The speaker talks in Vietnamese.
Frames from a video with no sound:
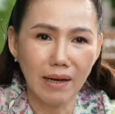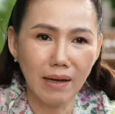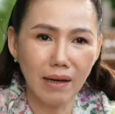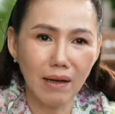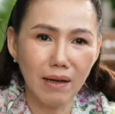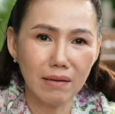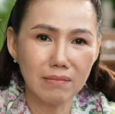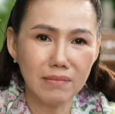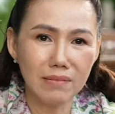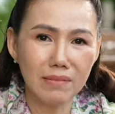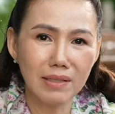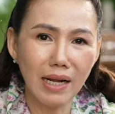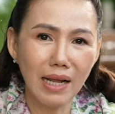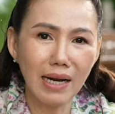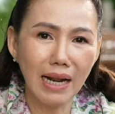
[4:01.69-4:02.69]
À,
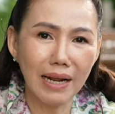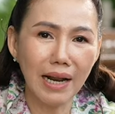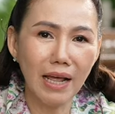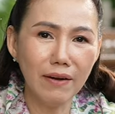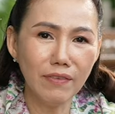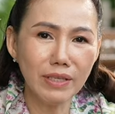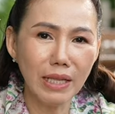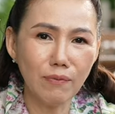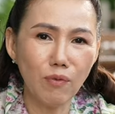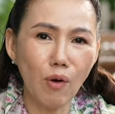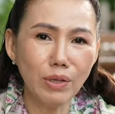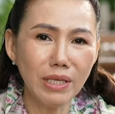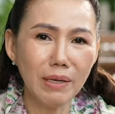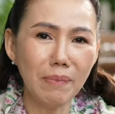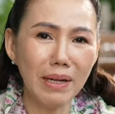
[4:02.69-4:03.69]
nên là đến với thành phố
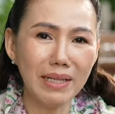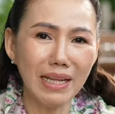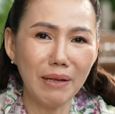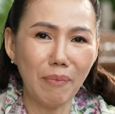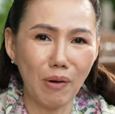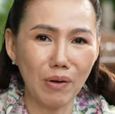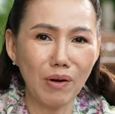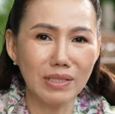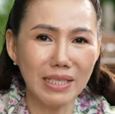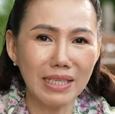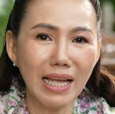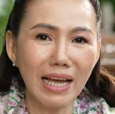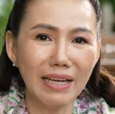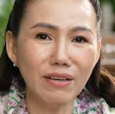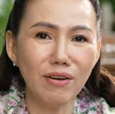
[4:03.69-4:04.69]
Hồ Chí Minh thì mọi người sẽ
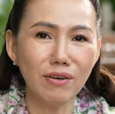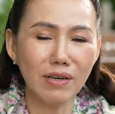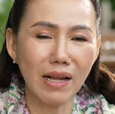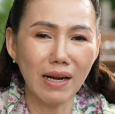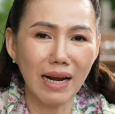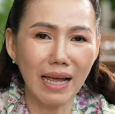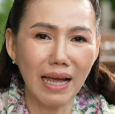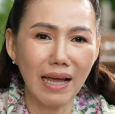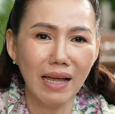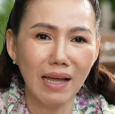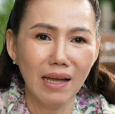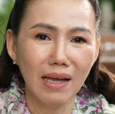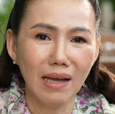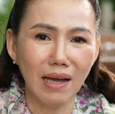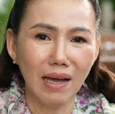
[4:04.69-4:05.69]
thấy được rằng là
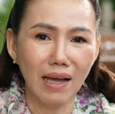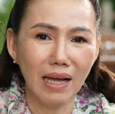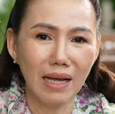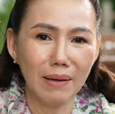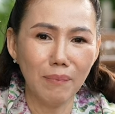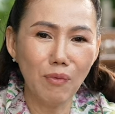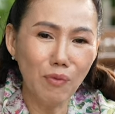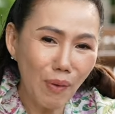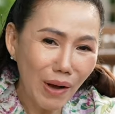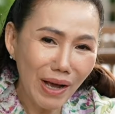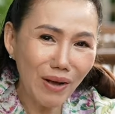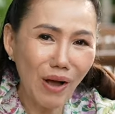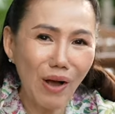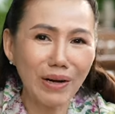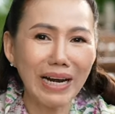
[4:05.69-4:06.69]
à, muốn món
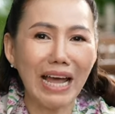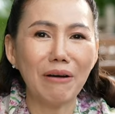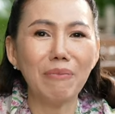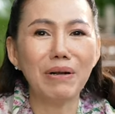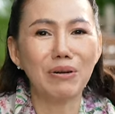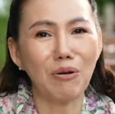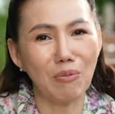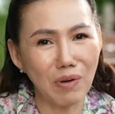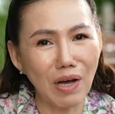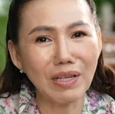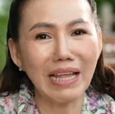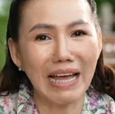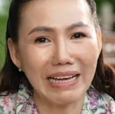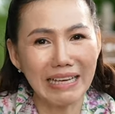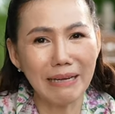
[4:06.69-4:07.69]
ăn ngon nào mình cũng có
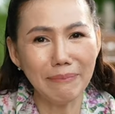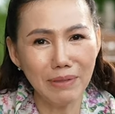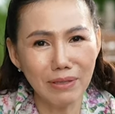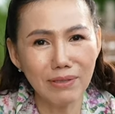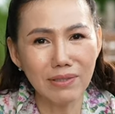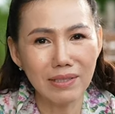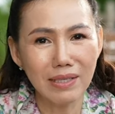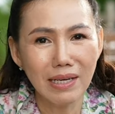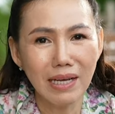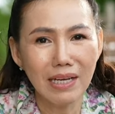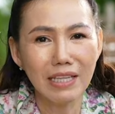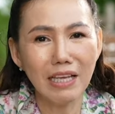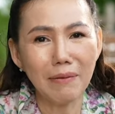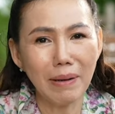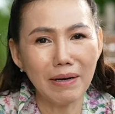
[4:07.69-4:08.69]
thể kiếm được.
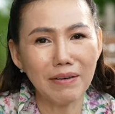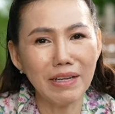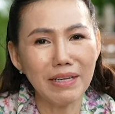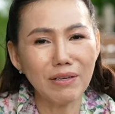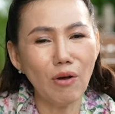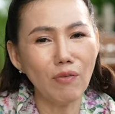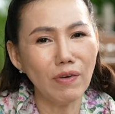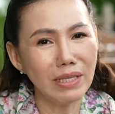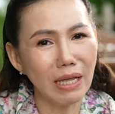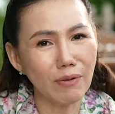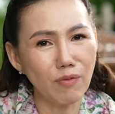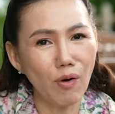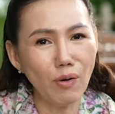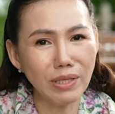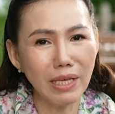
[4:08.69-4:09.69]
Nhưng mà riêng đối với
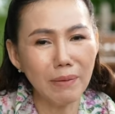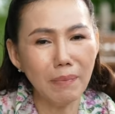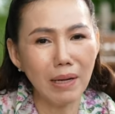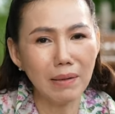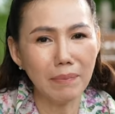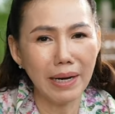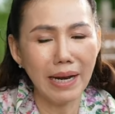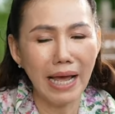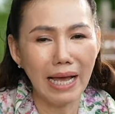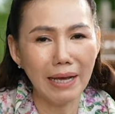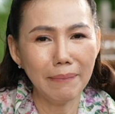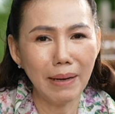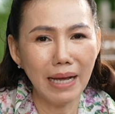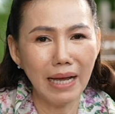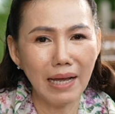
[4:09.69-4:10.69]
thành phố Hồ Chí Minh mà
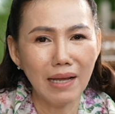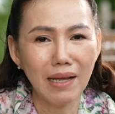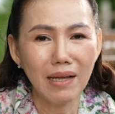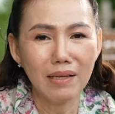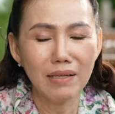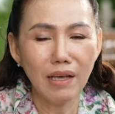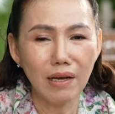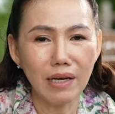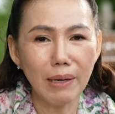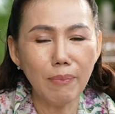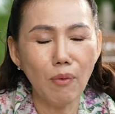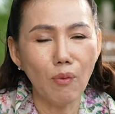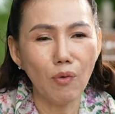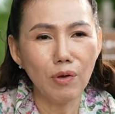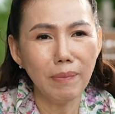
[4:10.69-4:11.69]
để mà những cái
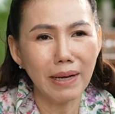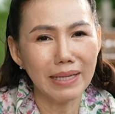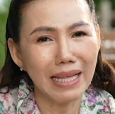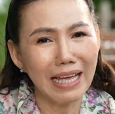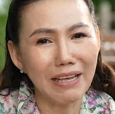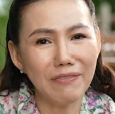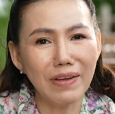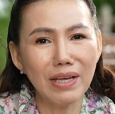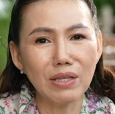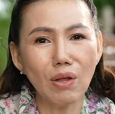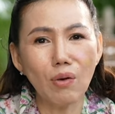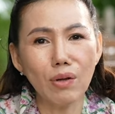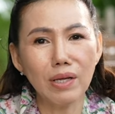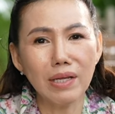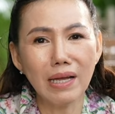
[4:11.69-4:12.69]
buổi mà thay vì
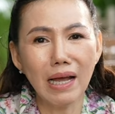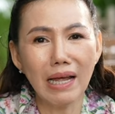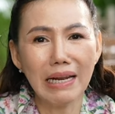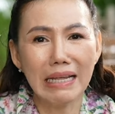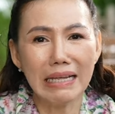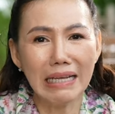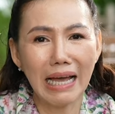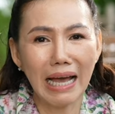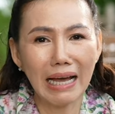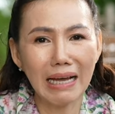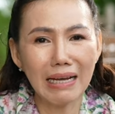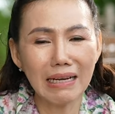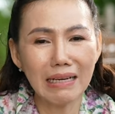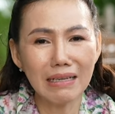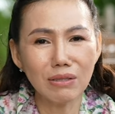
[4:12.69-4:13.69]
tôi đi
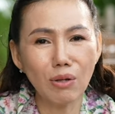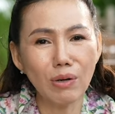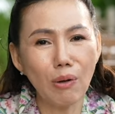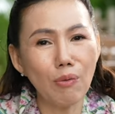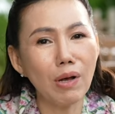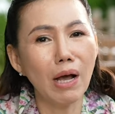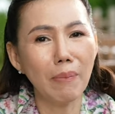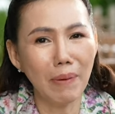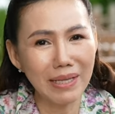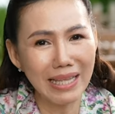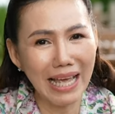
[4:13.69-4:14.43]
ăn, tôi nấu cơm ở